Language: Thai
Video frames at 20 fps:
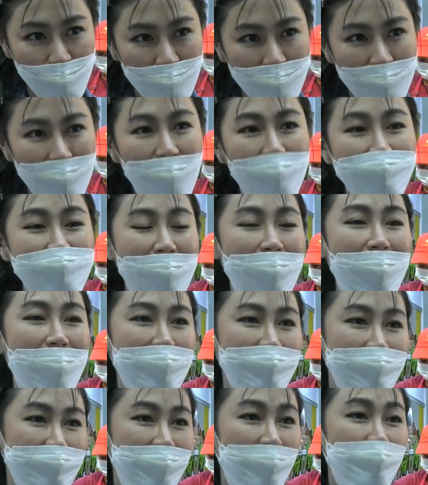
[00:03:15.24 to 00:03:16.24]
แล้วก็สาขา
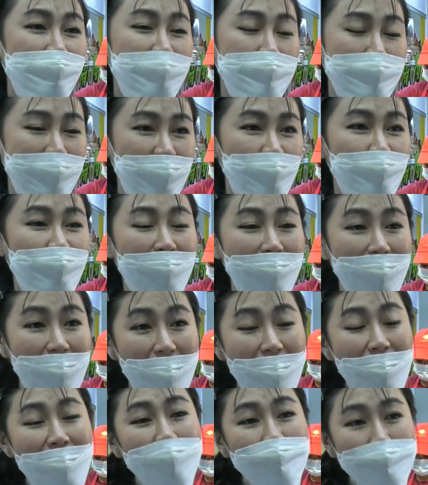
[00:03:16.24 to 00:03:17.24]
อื่นก็จะมีอยู่ใน
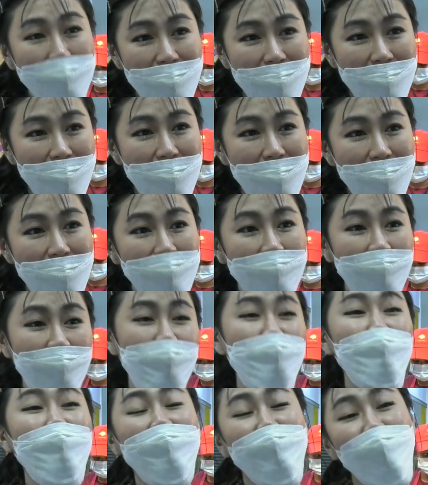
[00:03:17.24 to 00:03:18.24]
ห้างบ้างแล้
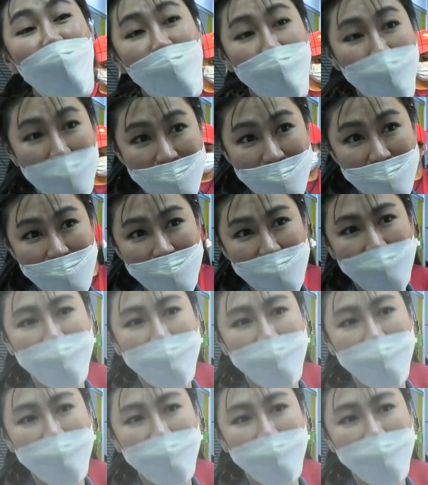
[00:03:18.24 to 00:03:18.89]
วอยู่ข้างนอกบ้าง